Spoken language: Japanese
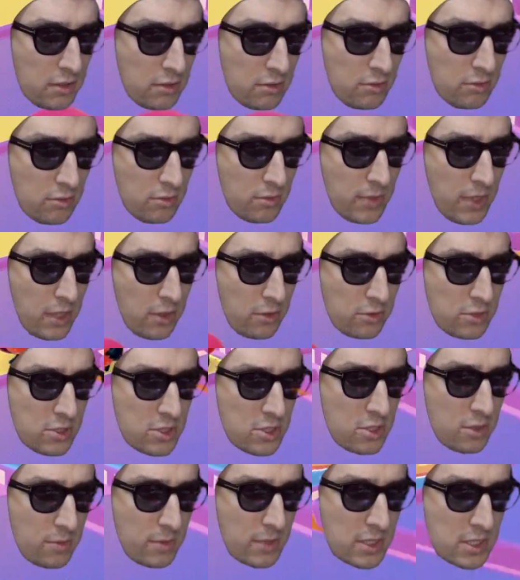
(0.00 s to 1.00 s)
お前落
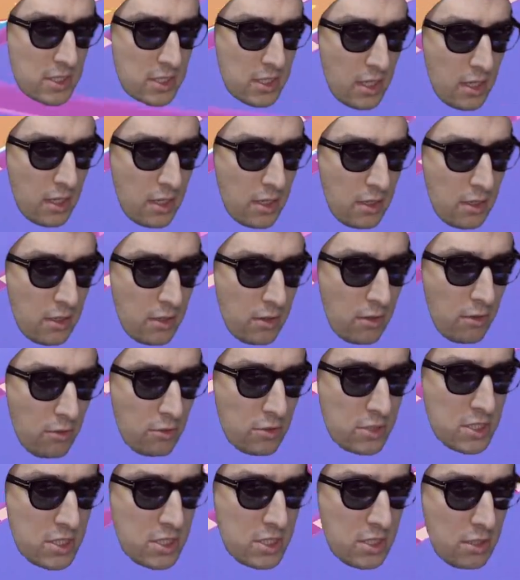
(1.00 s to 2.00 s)
ちろマジで
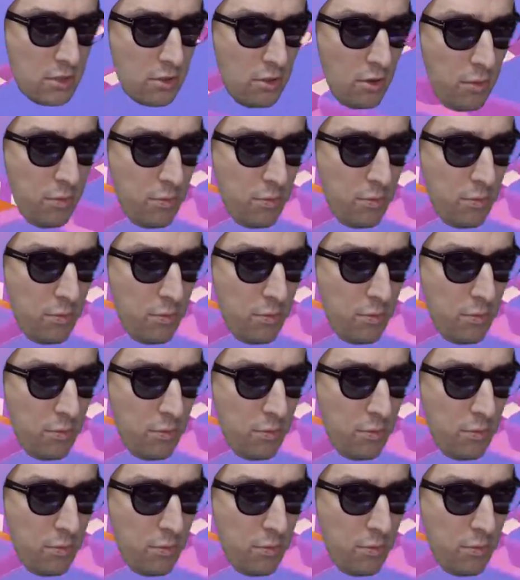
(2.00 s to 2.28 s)
おしあっ